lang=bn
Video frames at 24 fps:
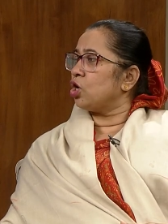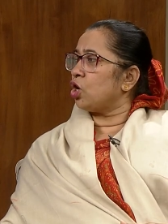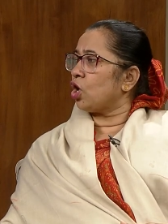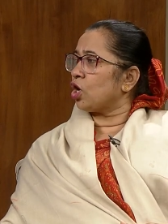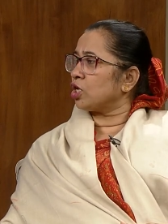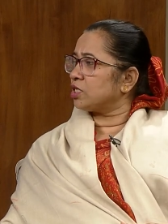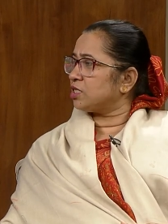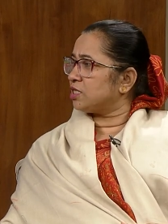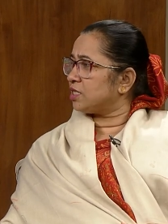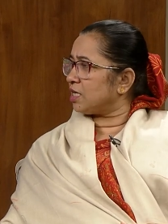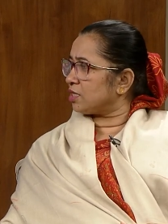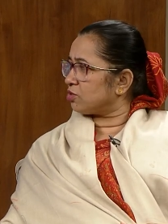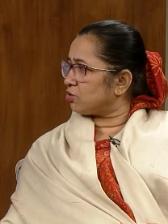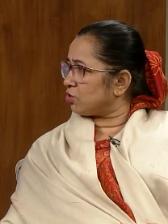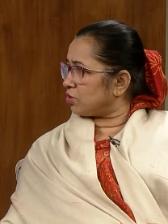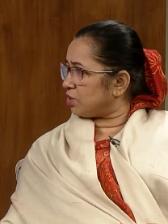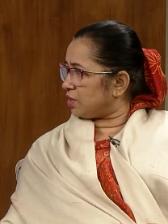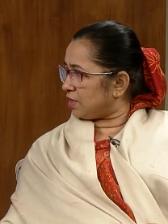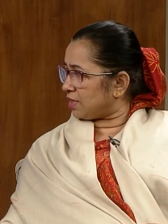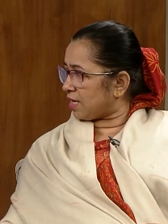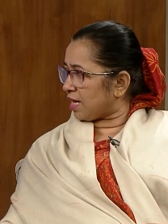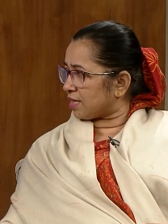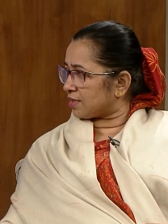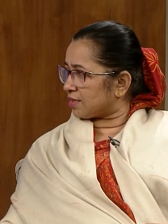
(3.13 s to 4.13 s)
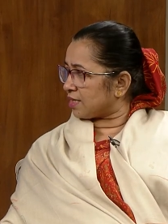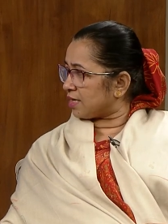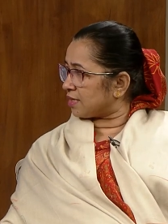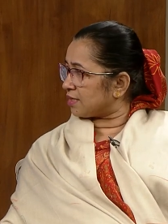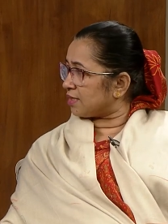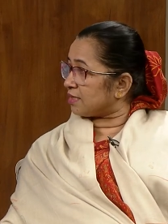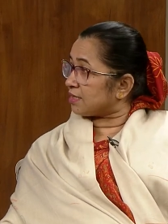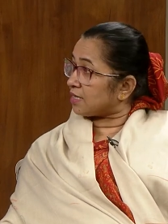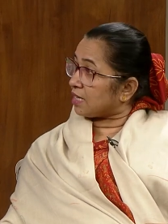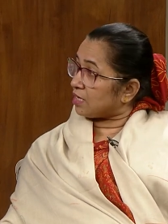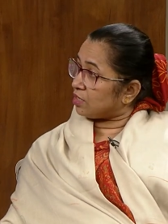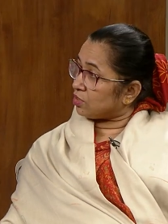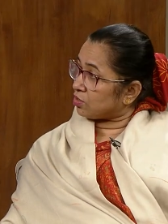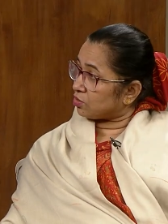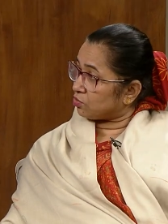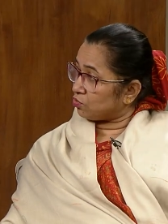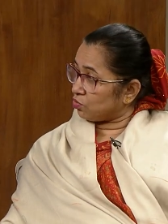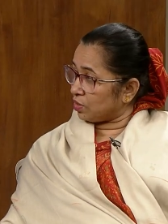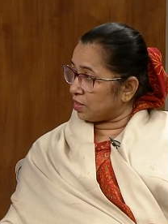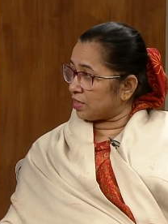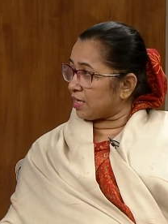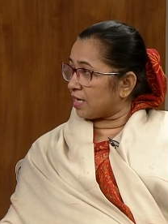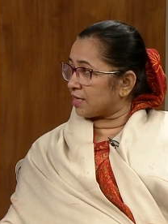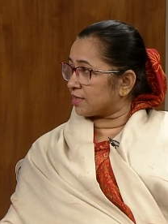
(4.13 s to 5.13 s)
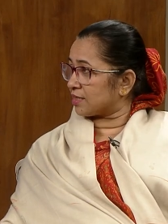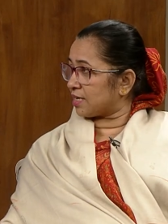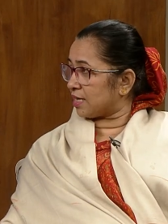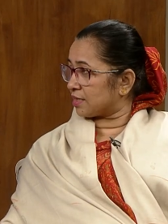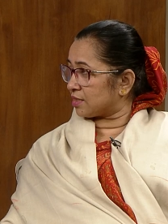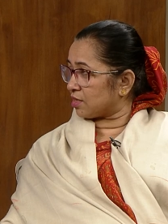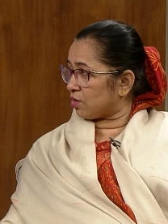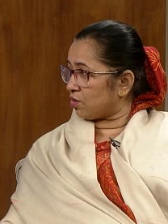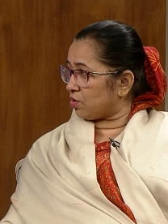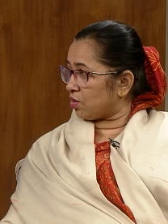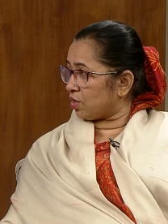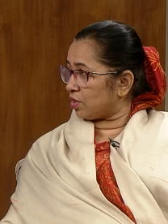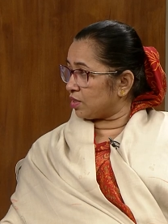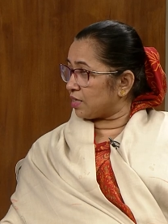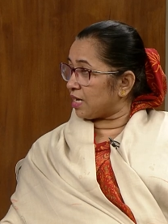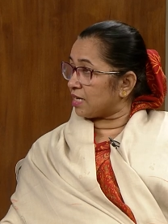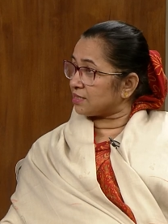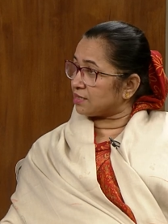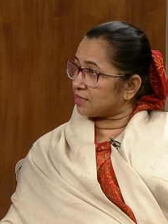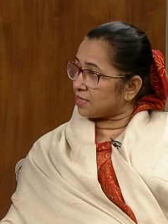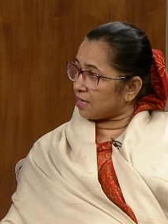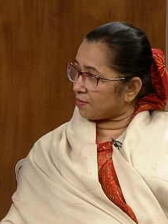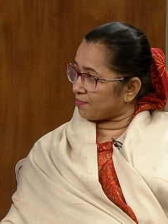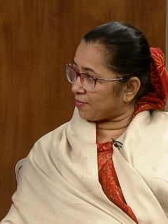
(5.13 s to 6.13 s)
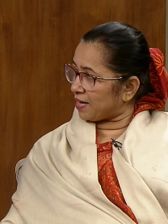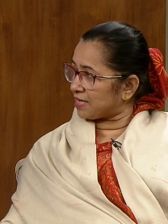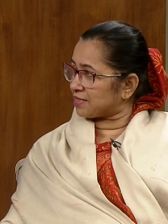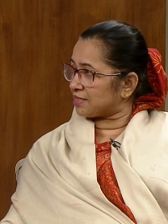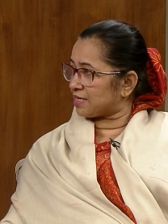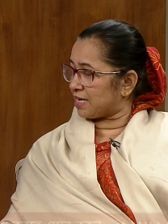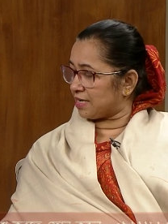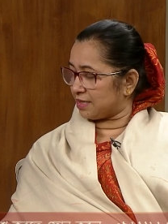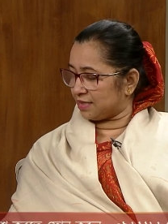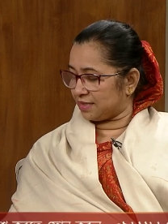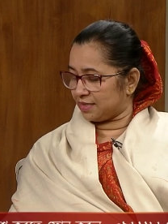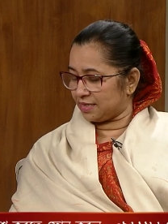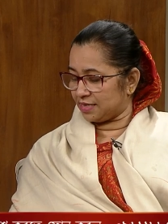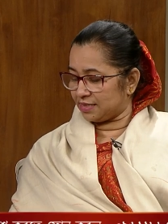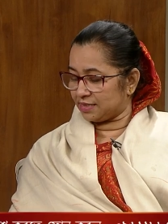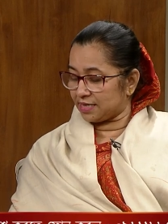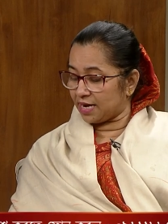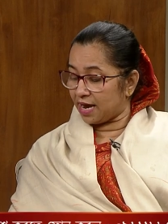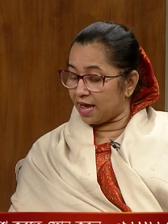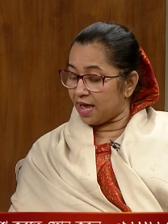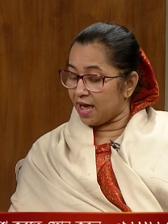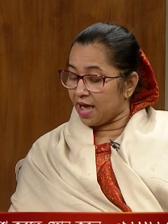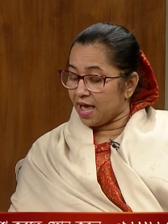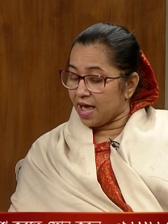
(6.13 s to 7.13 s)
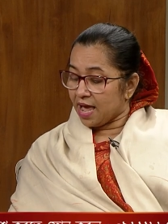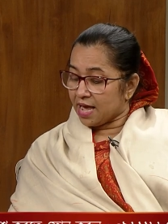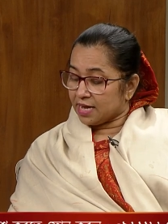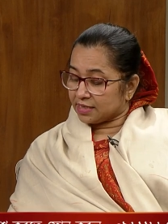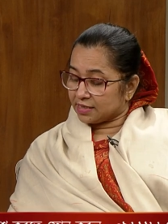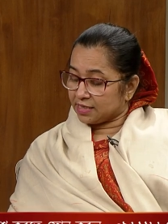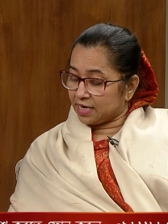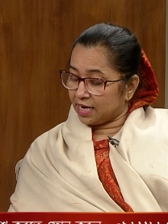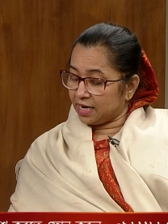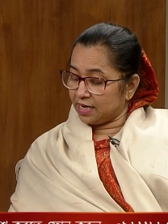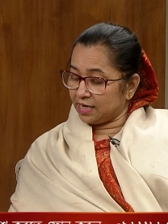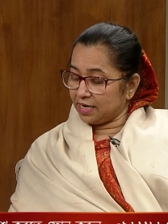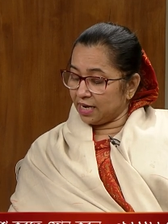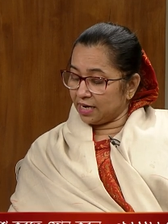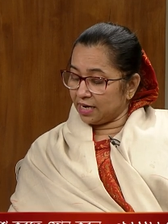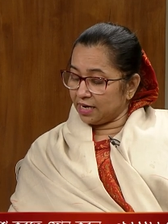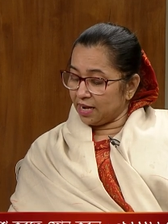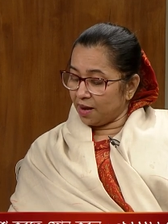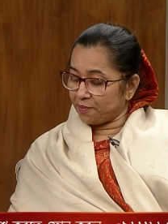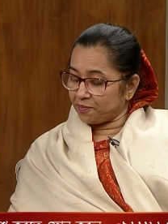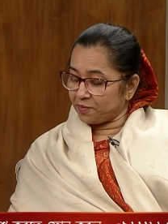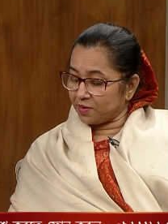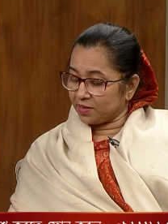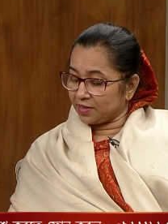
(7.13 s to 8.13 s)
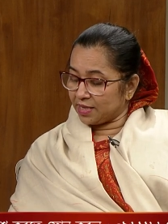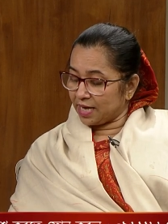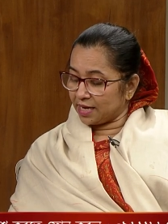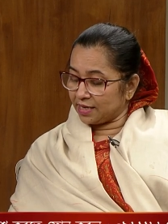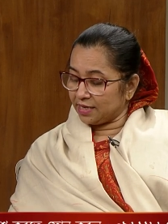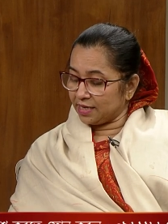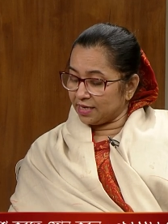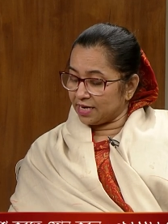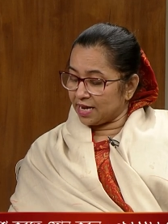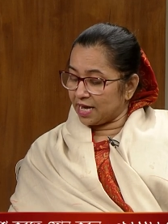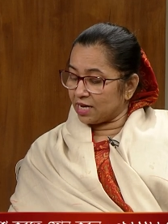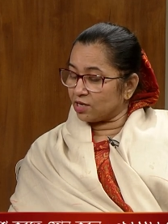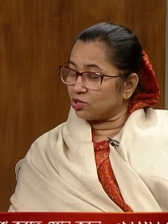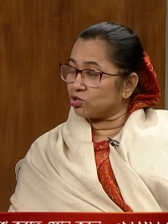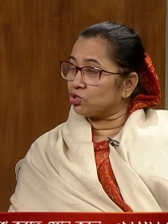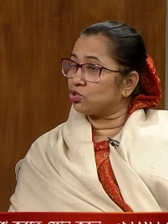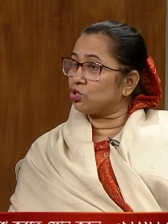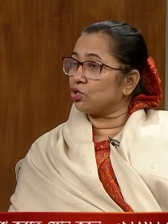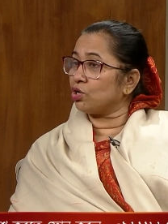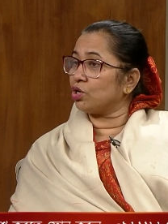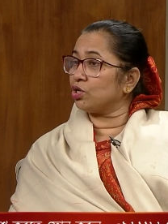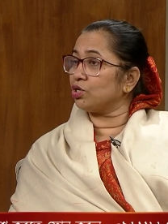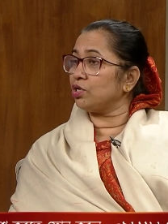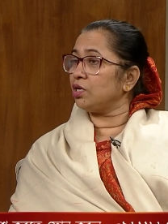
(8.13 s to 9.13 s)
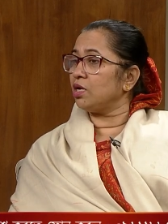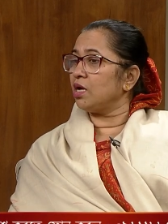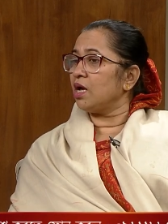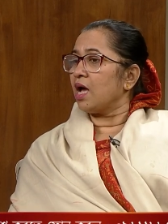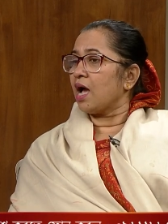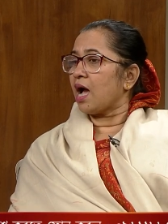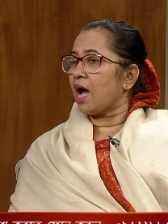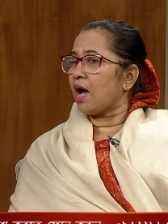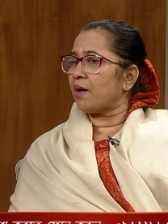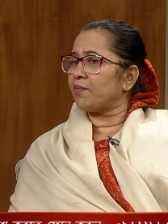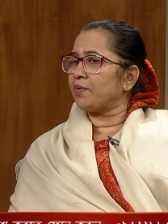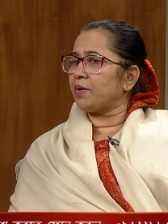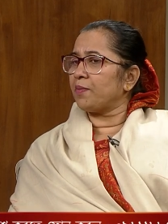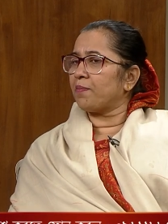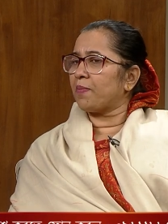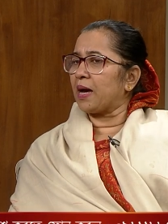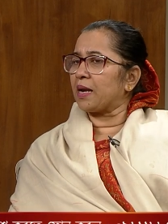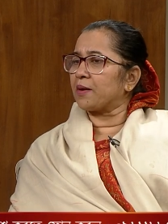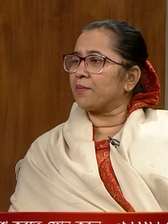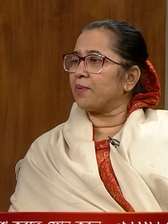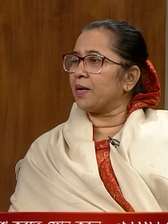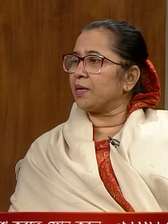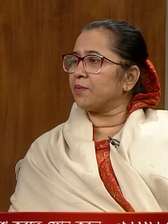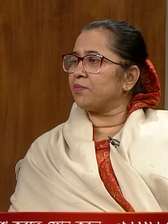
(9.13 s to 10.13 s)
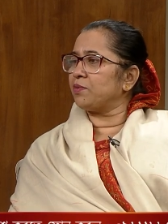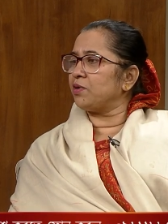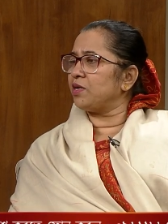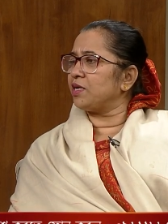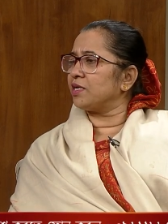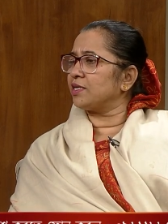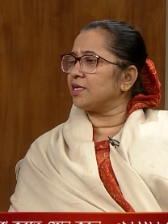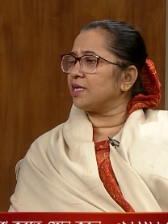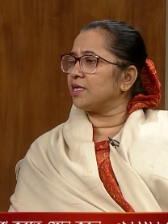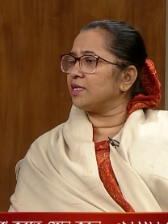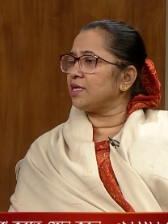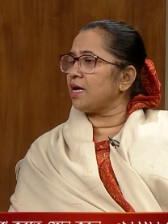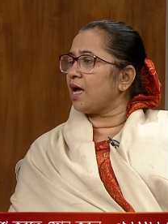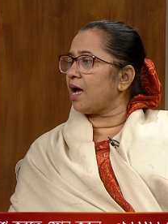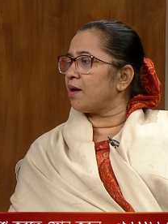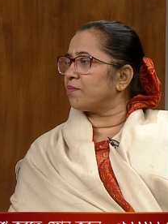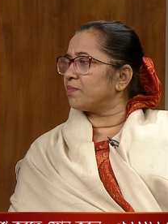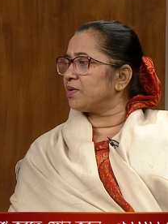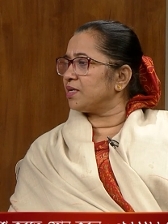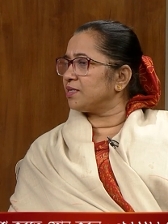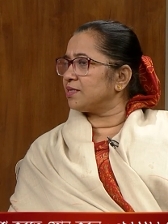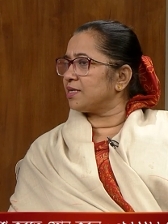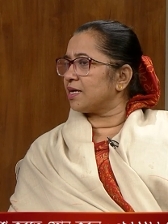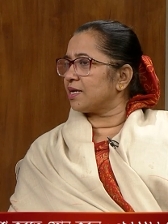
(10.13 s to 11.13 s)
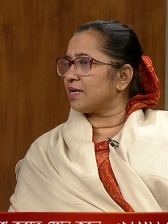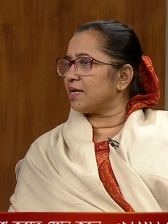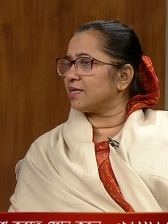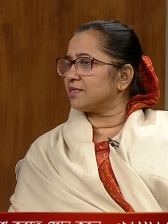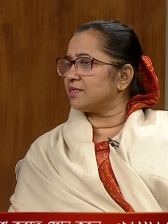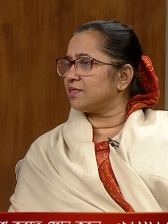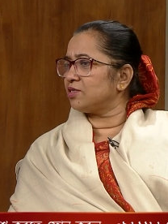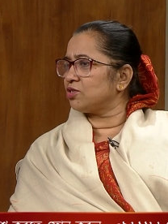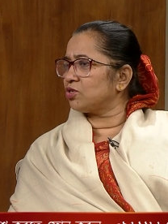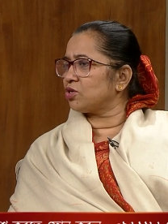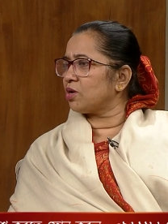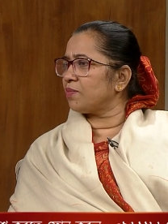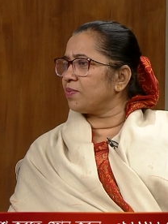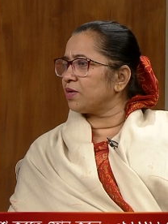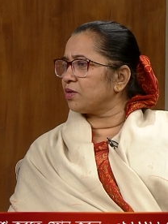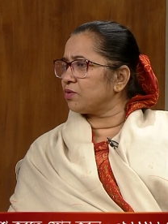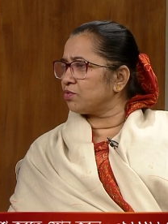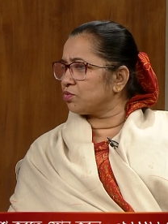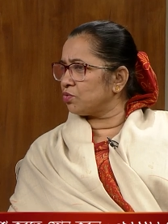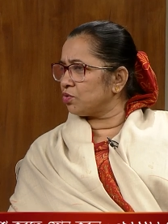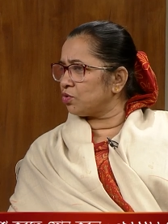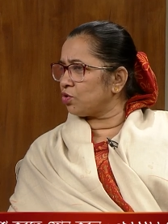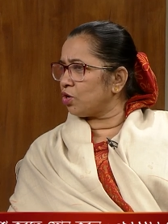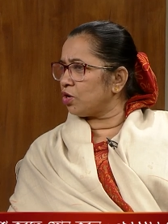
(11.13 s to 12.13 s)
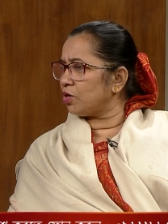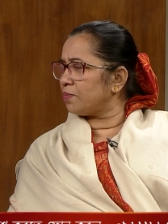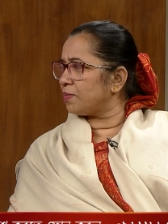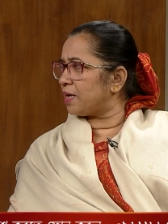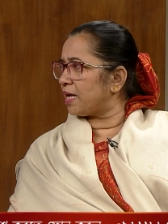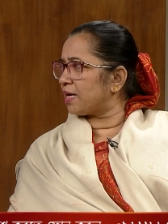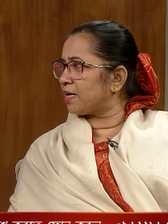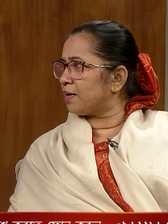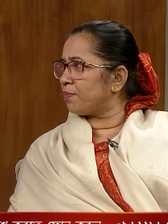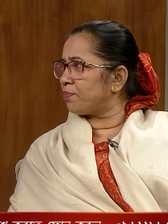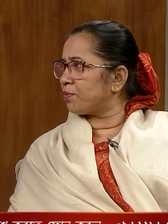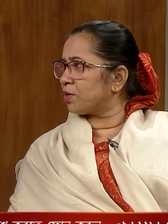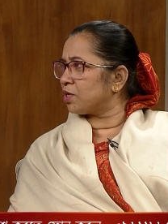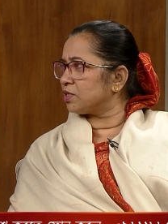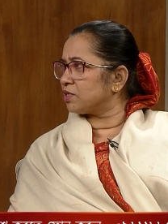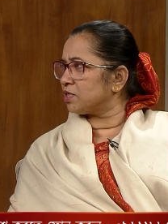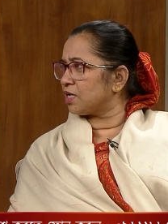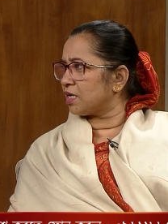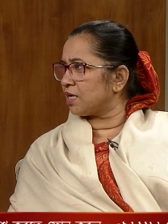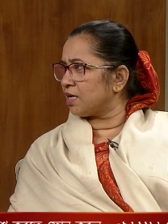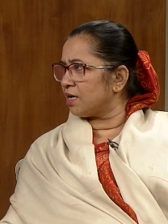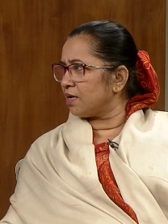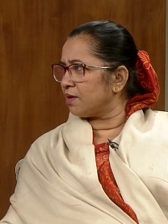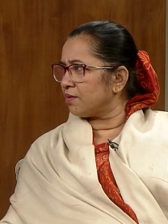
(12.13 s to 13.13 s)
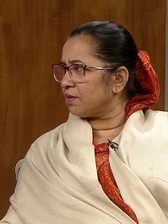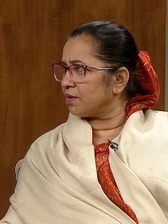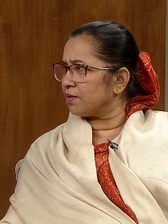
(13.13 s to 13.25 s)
লজ্জা যদি না থাকে তাহলে দুই কান কাটা হয় রাস্তার মাঝখান দিয়ে যায় সেইখানে আপনি দেখেন একজন আমি বারবার বলি এখানে আমরা যারা আছি সবাই দুই কলম লেখাপড়া জানা